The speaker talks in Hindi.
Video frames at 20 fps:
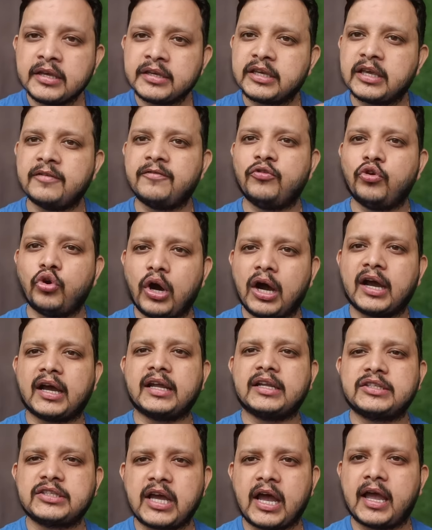कि वो
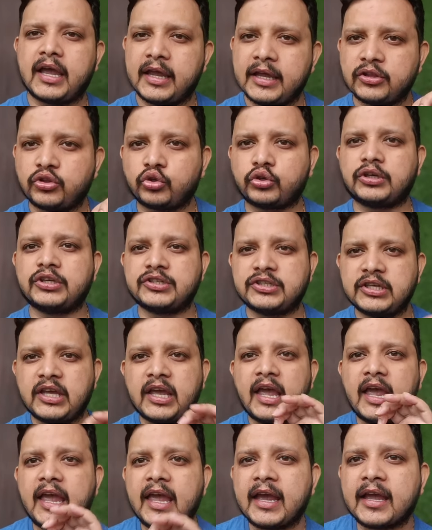अगर चाहे तो किसी
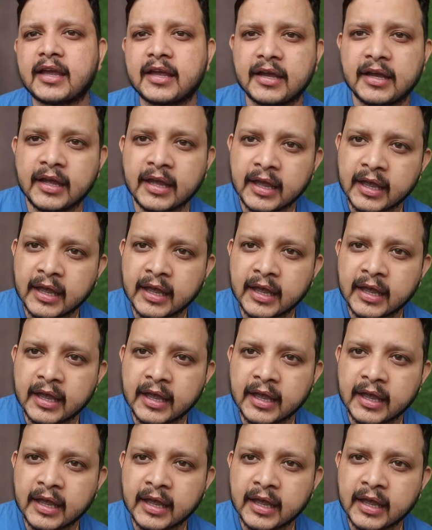एक